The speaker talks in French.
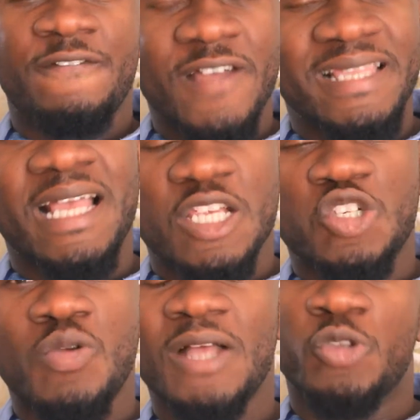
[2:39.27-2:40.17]
Faites
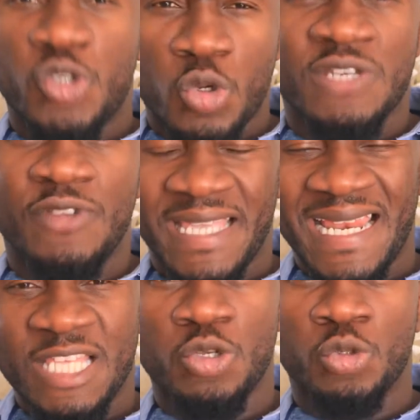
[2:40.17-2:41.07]
un choix de changer
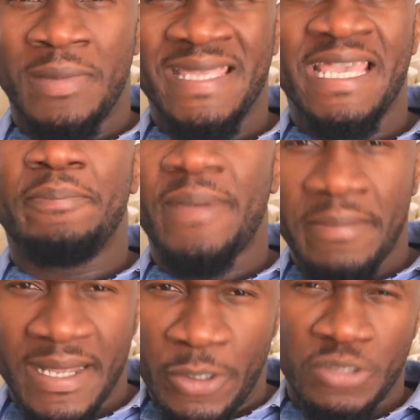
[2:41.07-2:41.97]
votre relation de manière
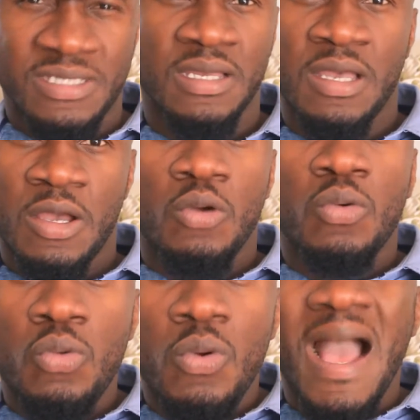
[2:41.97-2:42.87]
permanente
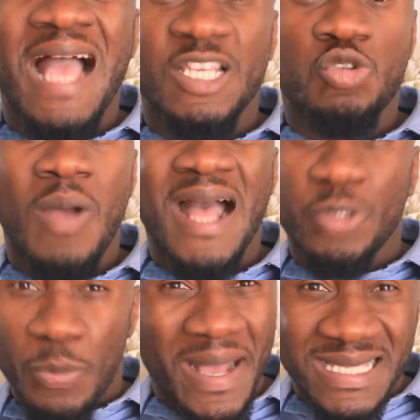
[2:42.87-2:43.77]
ou un choix
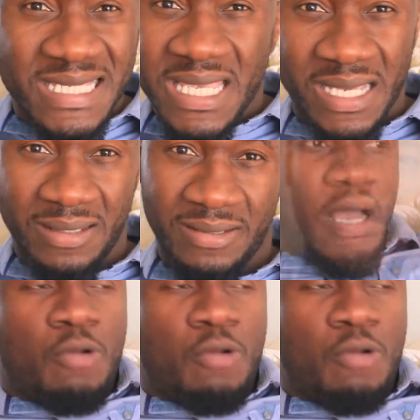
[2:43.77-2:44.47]
de partir.